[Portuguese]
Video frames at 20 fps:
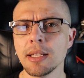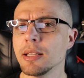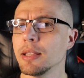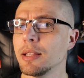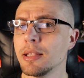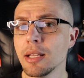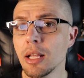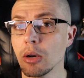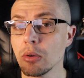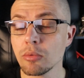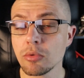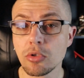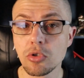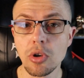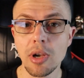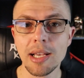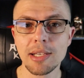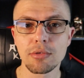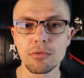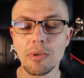Não
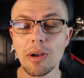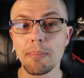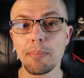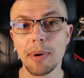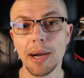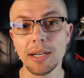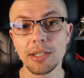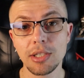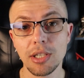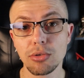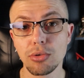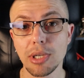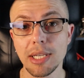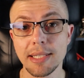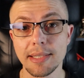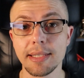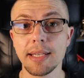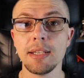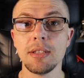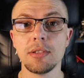só a sua parte
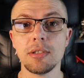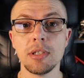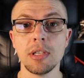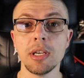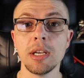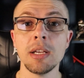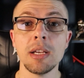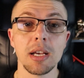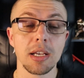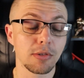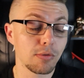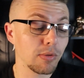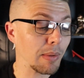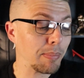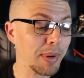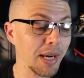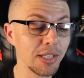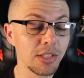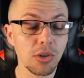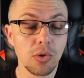adolescente, a sua
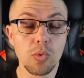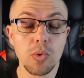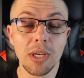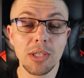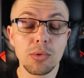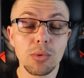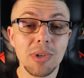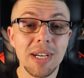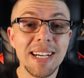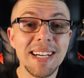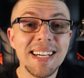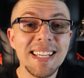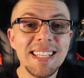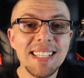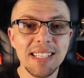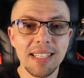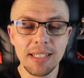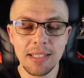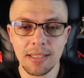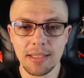parte quando
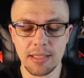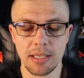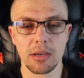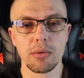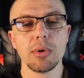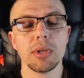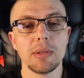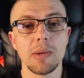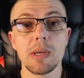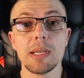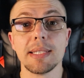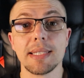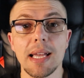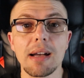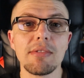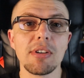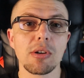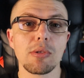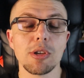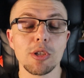criança, quando ele
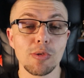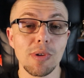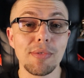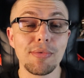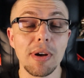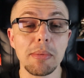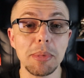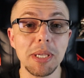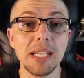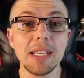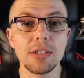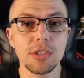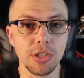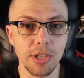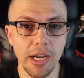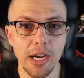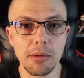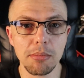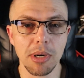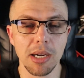estava com a sua família
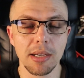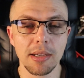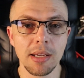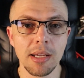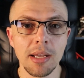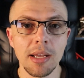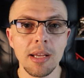Germa.